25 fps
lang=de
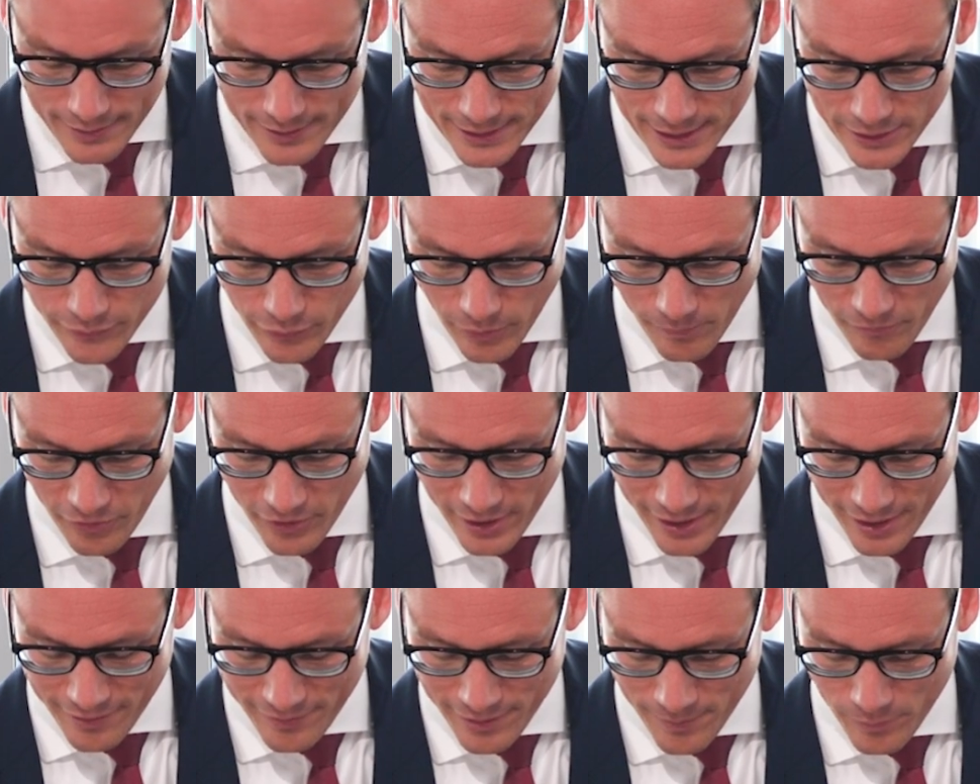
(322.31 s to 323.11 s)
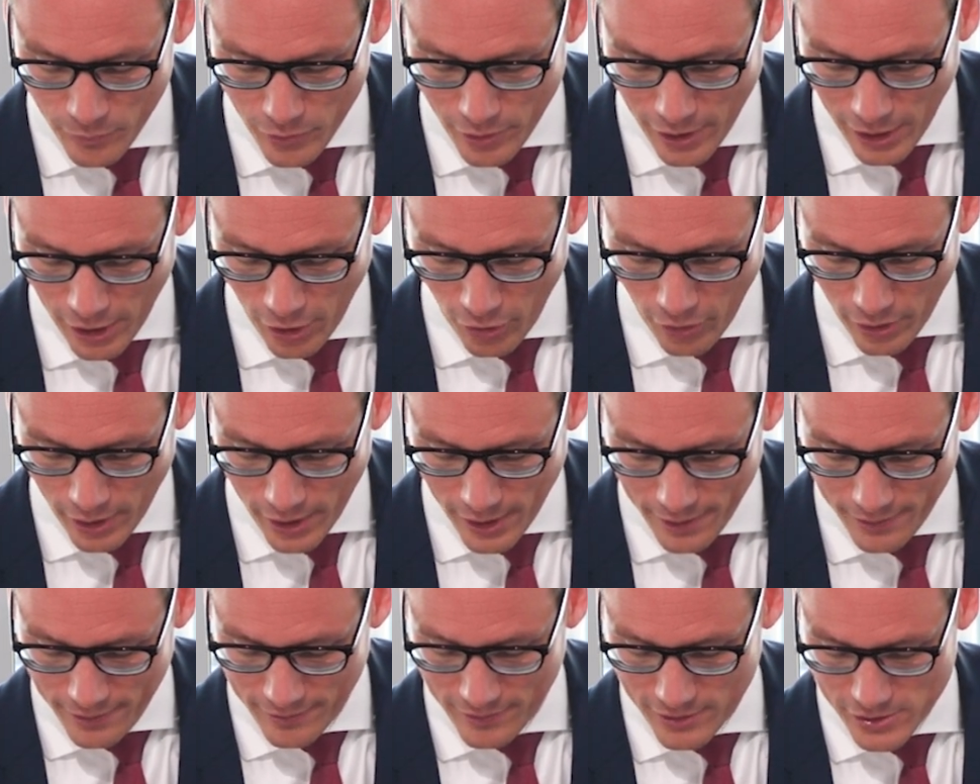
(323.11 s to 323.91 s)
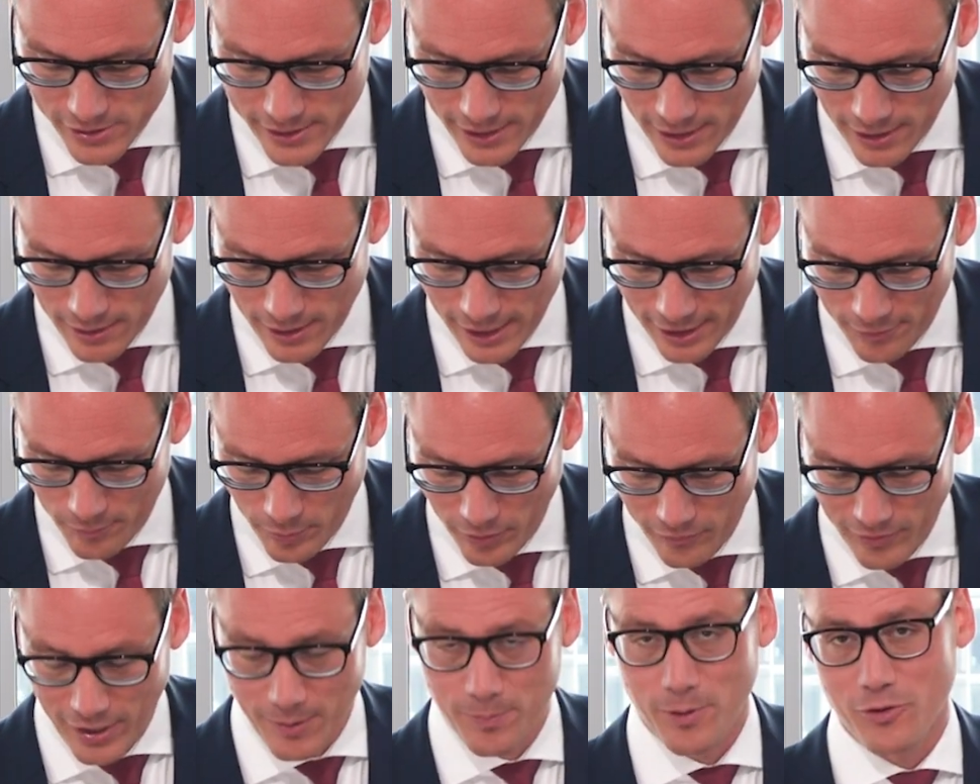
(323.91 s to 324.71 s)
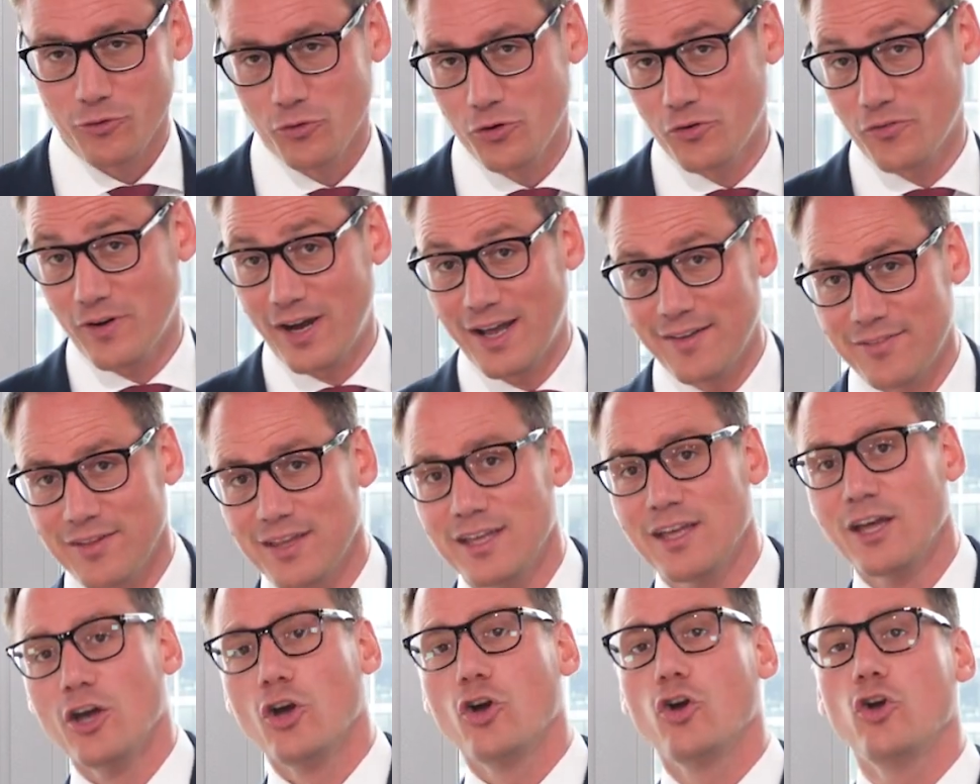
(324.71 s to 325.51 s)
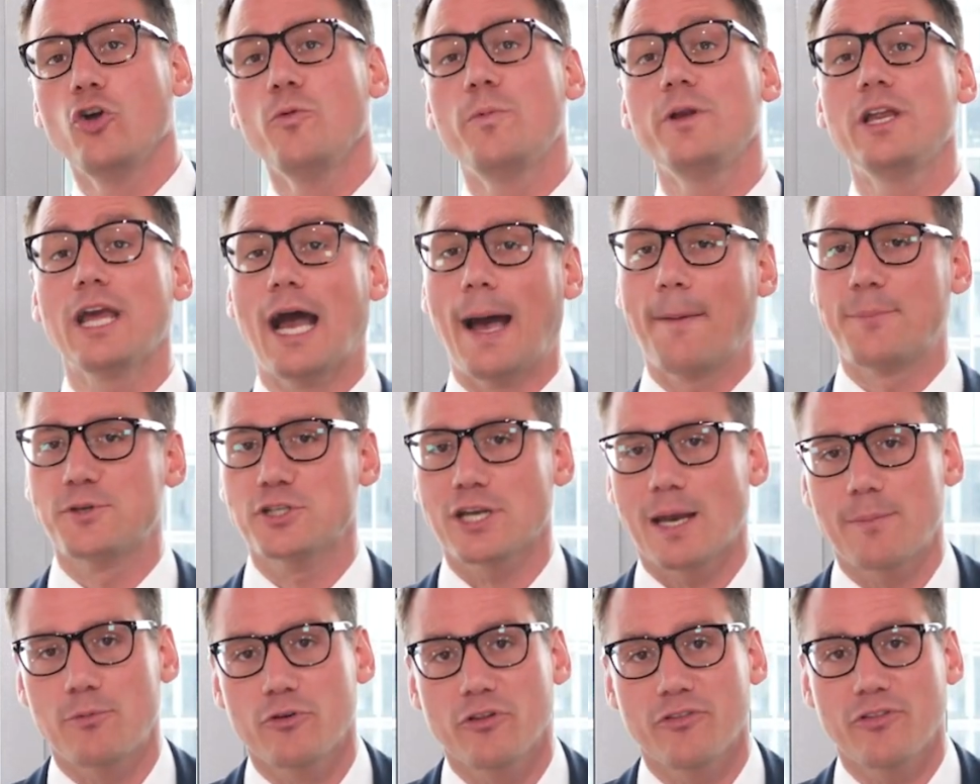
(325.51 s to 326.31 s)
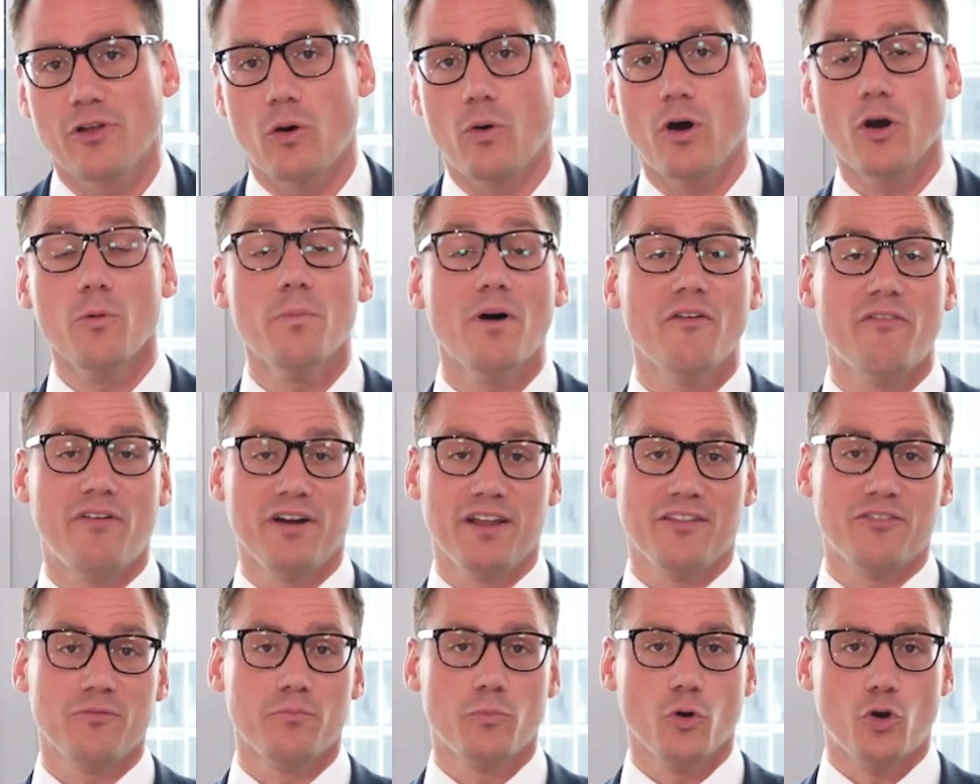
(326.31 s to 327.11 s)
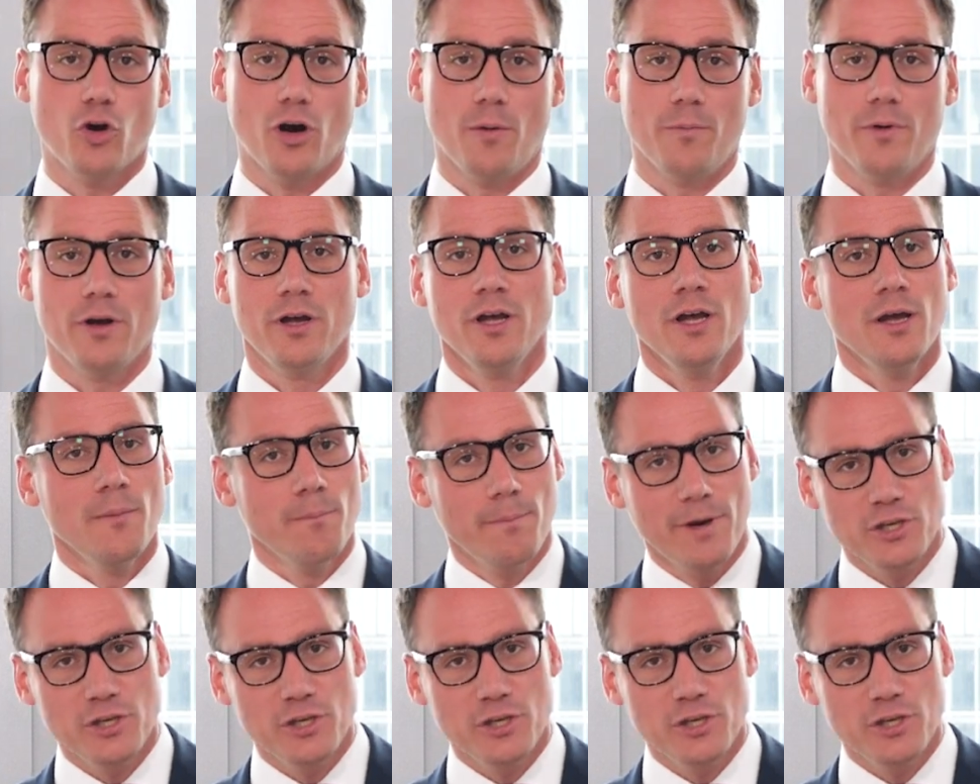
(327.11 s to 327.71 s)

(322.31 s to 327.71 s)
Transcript: die ich vom Finanzamt auch an dieser Stelle als Privatperson quasi über die Abschreibungsdauer überwiesen bekomme.